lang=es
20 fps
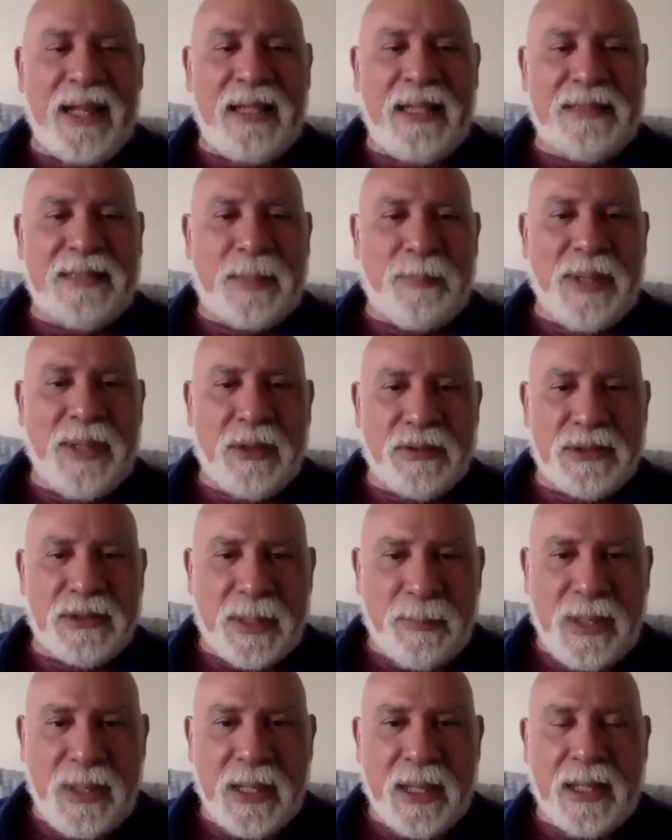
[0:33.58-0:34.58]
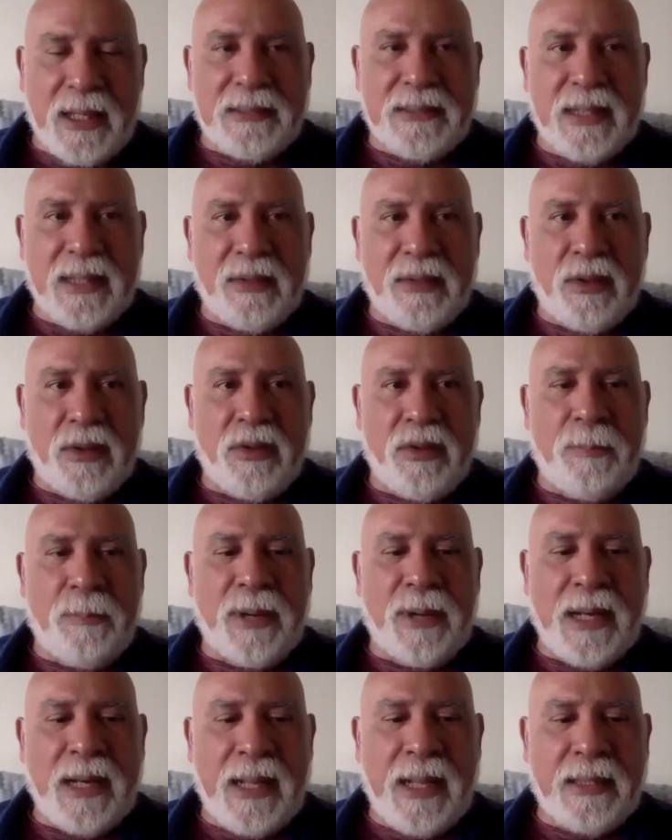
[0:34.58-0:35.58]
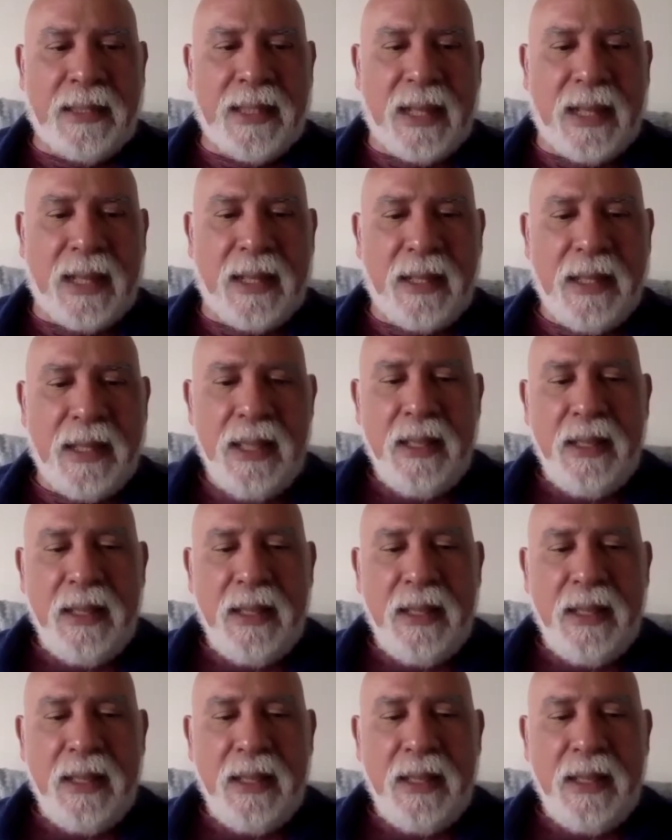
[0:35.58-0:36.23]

amigos y amigas de todo el planeta,